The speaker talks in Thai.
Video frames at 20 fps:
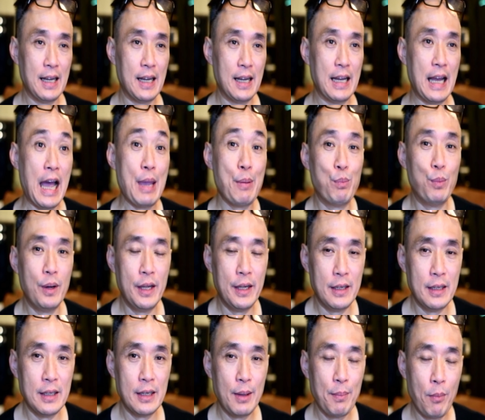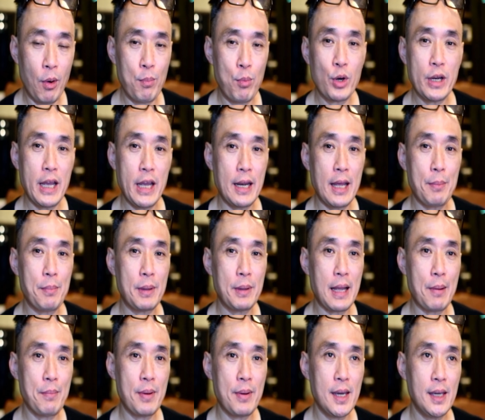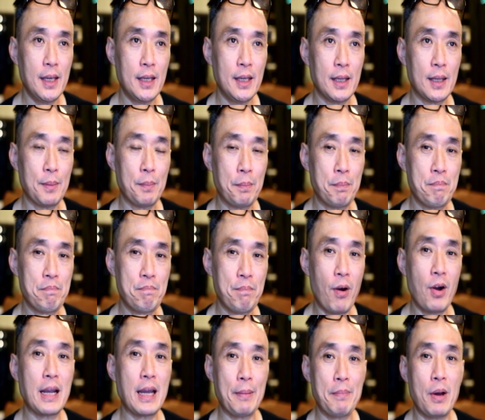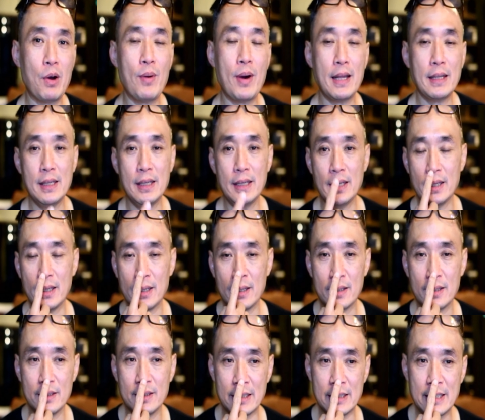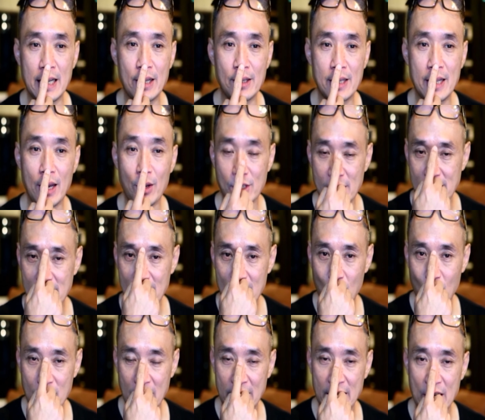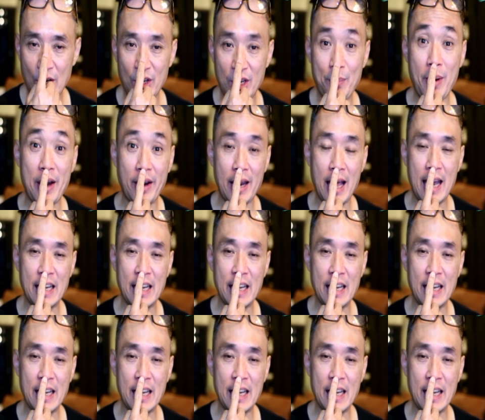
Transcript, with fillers: ไฮบริดหรือระบบพวกนี้นะมันทำให้ป้องกันภาวะที่อย่างเช่นถ้าเราใช้ซิลิโคนอย่างเดียวในบางราย